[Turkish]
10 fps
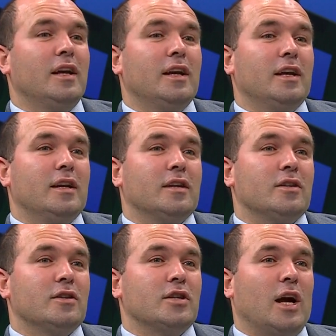Yazdık
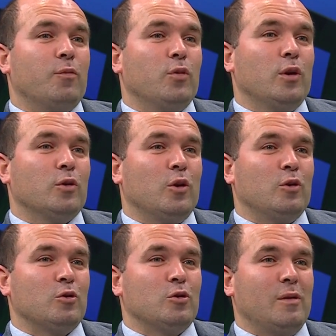yazdık. Şampiyonluk çok yazdık.
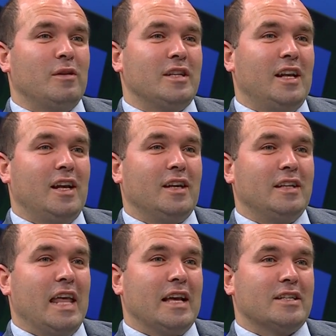öyküsüne mesela
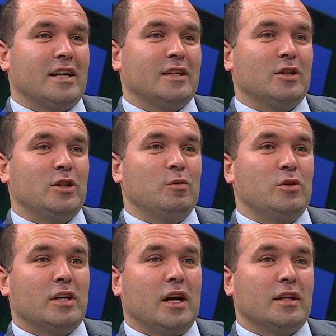ne yazardı? Kimi
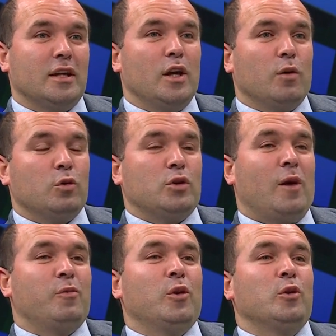çıkardı? Bu
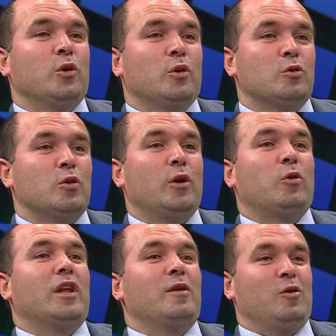şampiyonluk öyküsü öyle
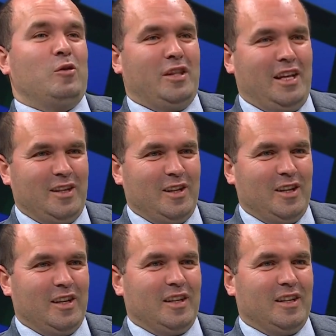kolay bir öykü değil. Öykü
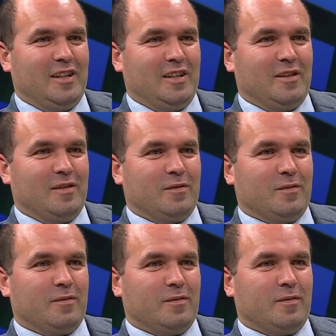değil. Şimdi bu
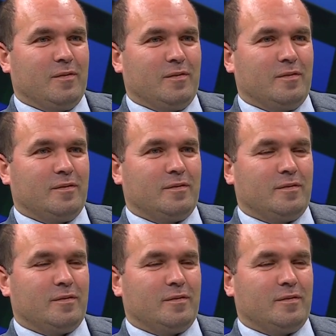şampiyonluk öykülerinde